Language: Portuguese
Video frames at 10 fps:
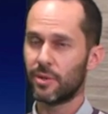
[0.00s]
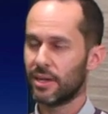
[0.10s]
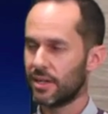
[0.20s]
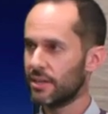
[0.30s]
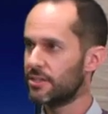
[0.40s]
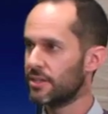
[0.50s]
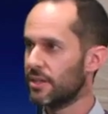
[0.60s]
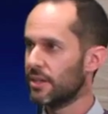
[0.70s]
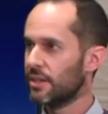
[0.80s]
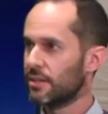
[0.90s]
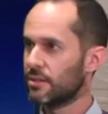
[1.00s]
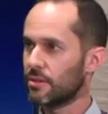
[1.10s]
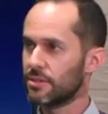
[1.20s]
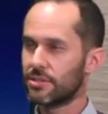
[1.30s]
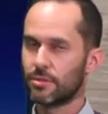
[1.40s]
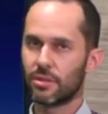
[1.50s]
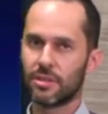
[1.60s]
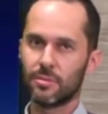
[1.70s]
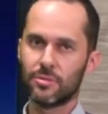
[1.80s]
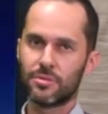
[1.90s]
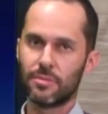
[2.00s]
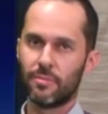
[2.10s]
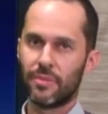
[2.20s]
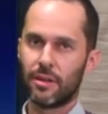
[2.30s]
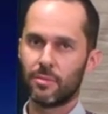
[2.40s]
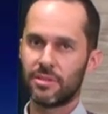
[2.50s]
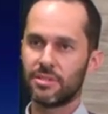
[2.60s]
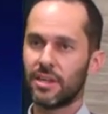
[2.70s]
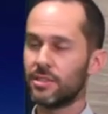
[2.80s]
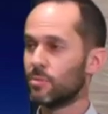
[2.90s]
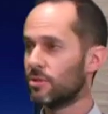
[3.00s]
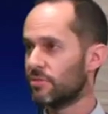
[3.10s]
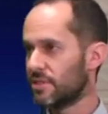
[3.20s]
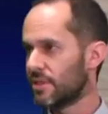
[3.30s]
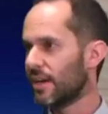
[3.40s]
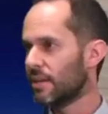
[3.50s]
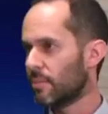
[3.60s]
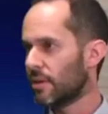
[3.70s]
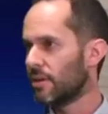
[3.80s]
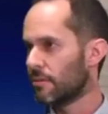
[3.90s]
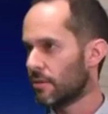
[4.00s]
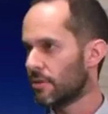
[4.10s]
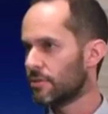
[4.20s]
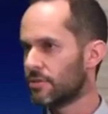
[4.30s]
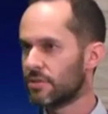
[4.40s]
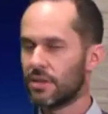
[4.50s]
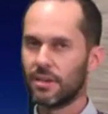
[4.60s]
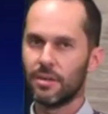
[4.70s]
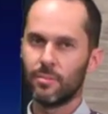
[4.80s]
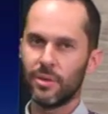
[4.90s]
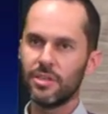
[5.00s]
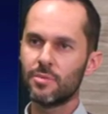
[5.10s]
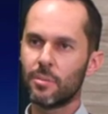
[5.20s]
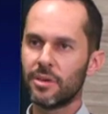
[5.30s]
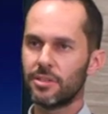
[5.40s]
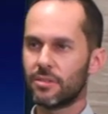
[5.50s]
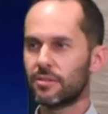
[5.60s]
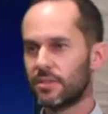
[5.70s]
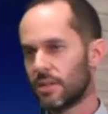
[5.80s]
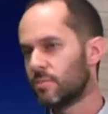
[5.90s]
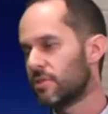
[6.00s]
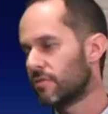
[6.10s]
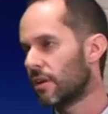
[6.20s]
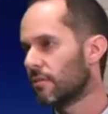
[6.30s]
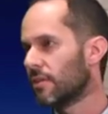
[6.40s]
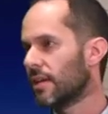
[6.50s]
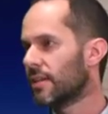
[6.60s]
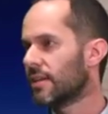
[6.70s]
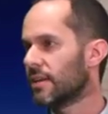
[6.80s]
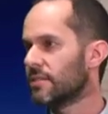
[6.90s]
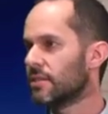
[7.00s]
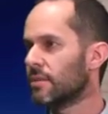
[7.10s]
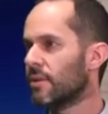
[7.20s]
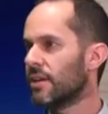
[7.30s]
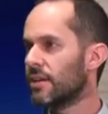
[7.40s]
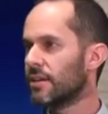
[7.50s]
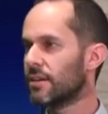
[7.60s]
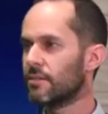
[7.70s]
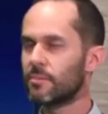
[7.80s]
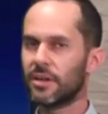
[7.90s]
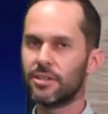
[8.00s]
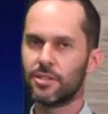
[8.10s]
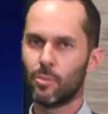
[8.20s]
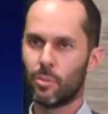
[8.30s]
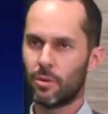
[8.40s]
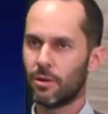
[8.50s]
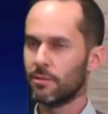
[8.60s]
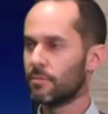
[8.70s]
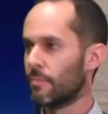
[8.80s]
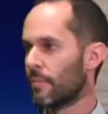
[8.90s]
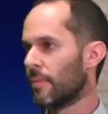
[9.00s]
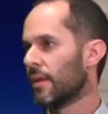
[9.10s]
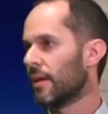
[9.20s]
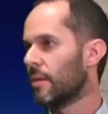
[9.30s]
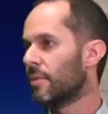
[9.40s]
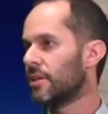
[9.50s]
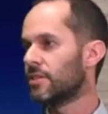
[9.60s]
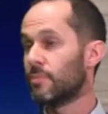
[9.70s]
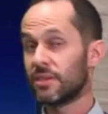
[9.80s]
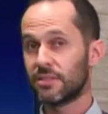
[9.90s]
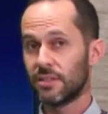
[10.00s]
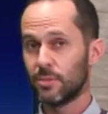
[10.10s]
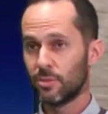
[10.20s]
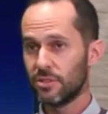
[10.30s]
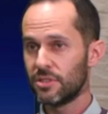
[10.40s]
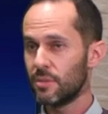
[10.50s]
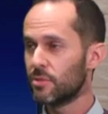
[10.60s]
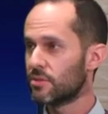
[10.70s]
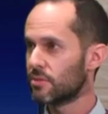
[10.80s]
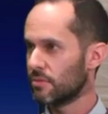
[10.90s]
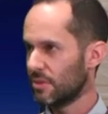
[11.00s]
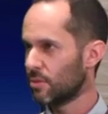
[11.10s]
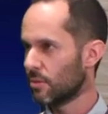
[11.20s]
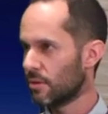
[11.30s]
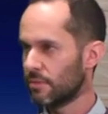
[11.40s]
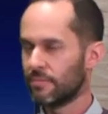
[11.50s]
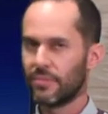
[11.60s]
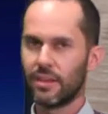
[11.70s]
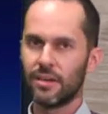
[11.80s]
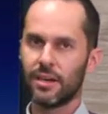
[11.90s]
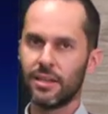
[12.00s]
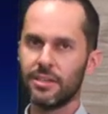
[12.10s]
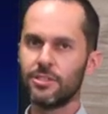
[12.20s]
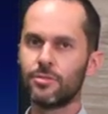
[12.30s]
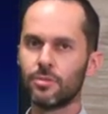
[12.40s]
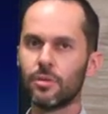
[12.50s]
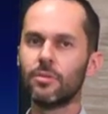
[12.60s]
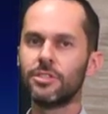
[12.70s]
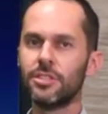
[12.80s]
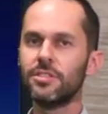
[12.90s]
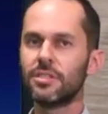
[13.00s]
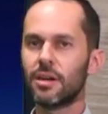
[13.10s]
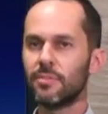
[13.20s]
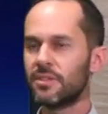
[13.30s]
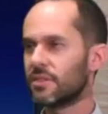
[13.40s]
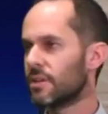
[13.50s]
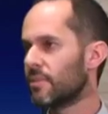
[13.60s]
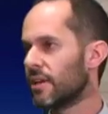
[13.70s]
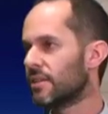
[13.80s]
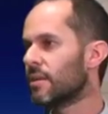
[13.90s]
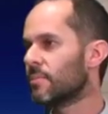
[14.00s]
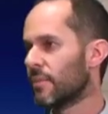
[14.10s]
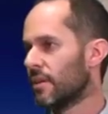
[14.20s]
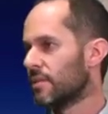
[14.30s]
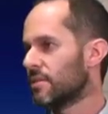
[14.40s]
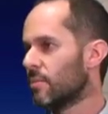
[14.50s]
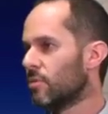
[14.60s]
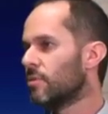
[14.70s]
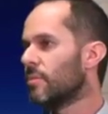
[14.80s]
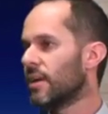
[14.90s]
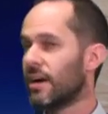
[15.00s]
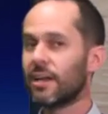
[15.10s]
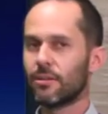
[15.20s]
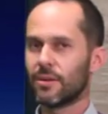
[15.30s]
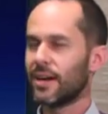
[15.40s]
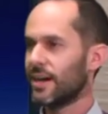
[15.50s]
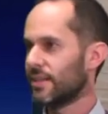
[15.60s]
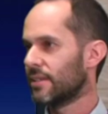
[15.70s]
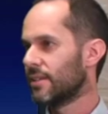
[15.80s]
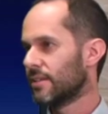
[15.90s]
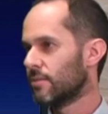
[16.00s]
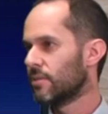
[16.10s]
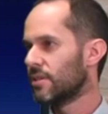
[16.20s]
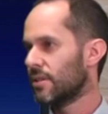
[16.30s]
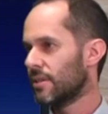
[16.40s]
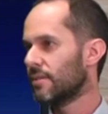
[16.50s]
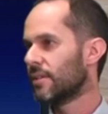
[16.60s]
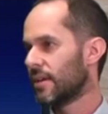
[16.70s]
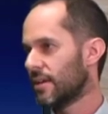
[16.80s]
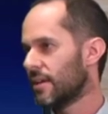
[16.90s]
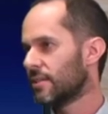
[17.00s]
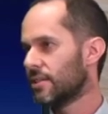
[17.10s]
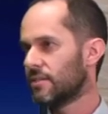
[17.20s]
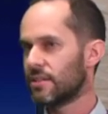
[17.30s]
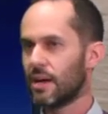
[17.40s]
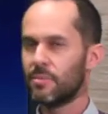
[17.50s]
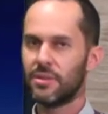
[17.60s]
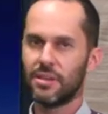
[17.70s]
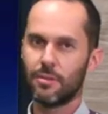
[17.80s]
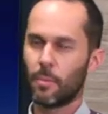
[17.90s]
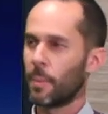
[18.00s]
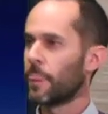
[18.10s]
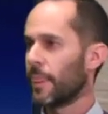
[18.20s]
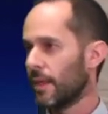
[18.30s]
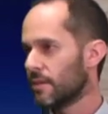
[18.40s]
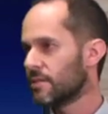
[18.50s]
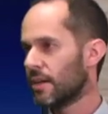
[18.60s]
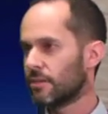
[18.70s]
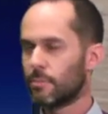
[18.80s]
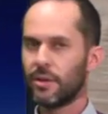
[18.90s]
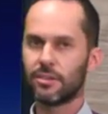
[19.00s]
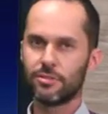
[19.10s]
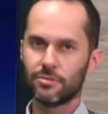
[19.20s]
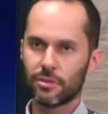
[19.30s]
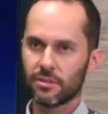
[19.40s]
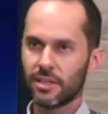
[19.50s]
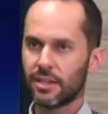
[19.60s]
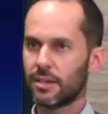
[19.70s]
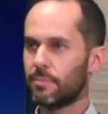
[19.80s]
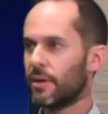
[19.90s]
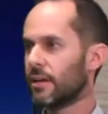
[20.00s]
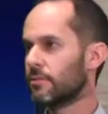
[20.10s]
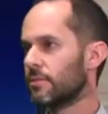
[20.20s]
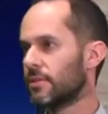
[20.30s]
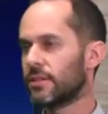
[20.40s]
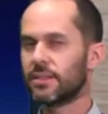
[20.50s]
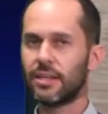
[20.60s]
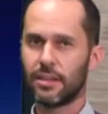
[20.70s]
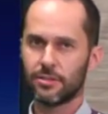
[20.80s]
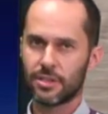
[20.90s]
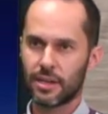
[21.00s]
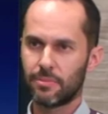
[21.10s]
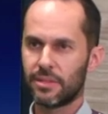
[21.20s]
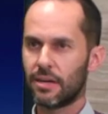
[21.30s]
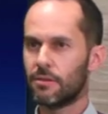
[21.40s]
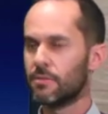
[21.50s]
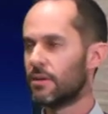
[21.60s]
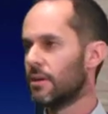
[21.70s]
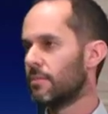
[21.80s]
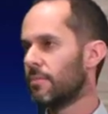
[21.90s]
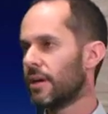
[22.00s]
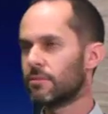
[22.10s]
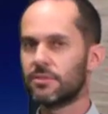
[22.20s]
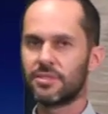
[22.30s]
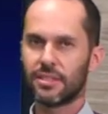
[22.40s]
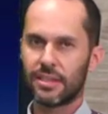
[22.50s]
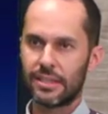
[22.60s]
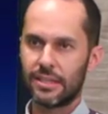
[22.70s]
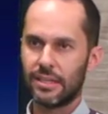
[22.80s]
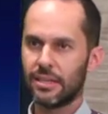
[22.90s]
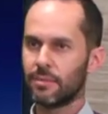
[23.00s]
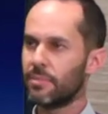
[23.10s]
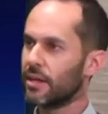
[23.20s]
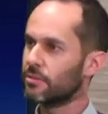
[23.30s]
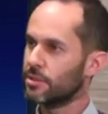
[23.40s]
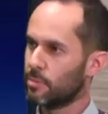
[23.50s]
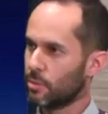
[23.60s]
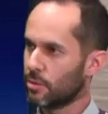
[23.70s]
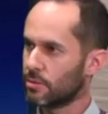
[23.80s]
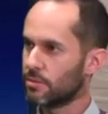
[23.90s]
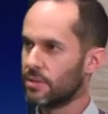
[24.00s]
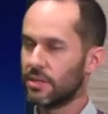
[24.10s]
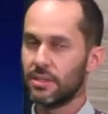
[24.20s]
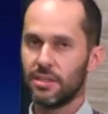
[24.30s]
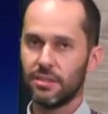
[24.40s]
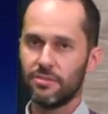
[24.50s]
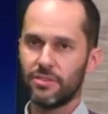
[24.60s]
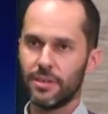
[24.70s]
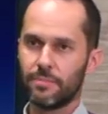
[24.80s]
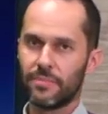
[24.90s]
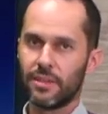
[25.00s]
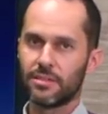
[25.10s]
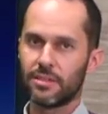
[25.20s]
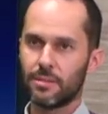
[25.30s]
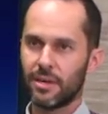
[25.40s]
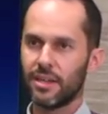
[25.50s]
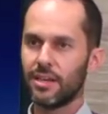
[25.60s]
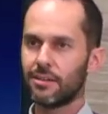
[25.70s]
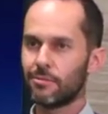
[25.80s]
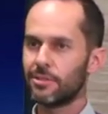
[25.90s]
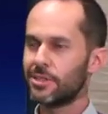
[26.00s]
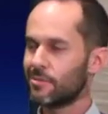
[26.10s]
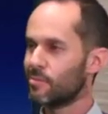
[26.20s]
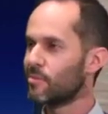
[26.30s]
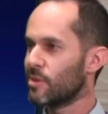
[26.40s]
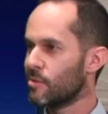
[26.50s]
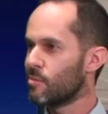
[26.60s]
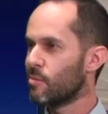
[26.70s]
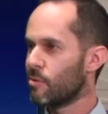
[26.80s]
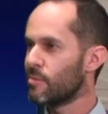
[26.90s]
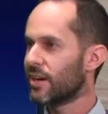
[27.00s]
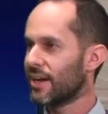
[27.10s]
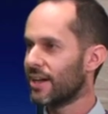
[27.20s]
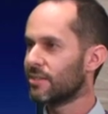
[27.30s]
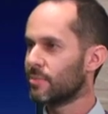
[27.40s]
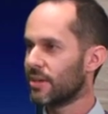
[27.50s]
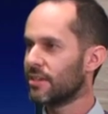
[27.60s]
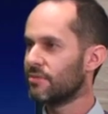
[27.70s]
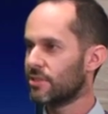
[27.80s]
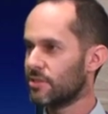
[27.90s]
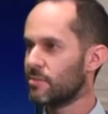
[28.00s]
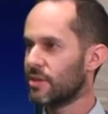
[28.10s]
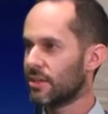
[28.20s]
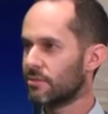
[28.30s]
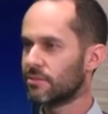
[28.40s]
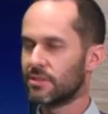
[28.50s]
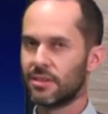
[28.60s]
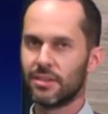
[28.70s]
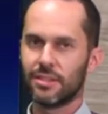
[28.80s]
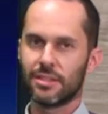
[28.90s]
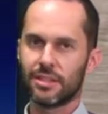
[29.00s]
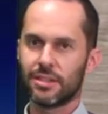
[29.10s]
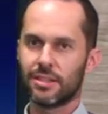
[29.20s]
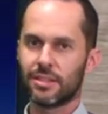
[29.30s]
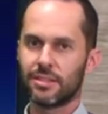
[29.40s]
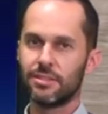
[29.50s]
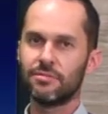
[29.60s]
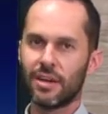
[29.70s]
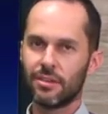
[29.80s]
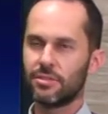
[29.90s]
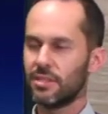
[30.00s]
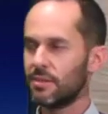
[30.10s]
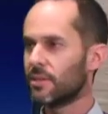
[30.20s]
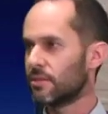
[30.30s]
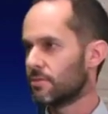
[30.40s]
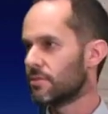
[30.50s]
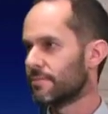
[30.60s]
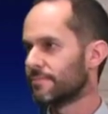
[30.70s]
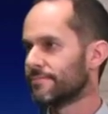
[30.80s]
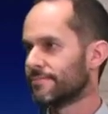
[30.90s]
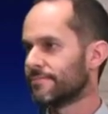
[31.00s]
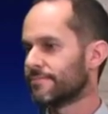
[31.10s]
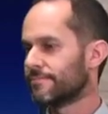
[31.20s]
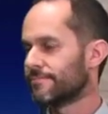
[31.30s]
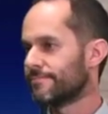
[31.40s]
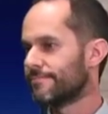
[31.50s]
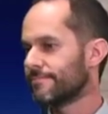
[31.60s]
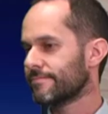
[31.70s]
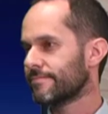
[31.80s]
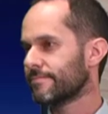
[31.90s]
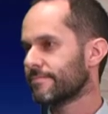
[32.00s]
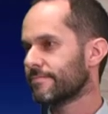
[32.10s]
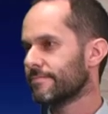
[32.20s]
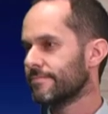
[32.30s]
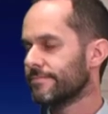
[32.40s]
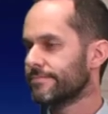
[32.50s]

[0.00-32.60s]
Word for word: para grande. Nós se tornamos uma cidade muito visada para negócios, principalmente, sempre se falou, né, André? Santa Maria é uma região polo abrange bastante municípios no uhum. entorno. Além disso, logisticamente, Santa Maria tá, está muito bem alocada, o que né, a gente é sabe é estratégica, que... Né? Exato, perto de fronteira, perto da, da nossa capital, perto de Santa Catarina, perto de Porto, enfim. Santa Maria hoje é um, é um bom mercado para investimentos uh, de vários segmentos. Quem procura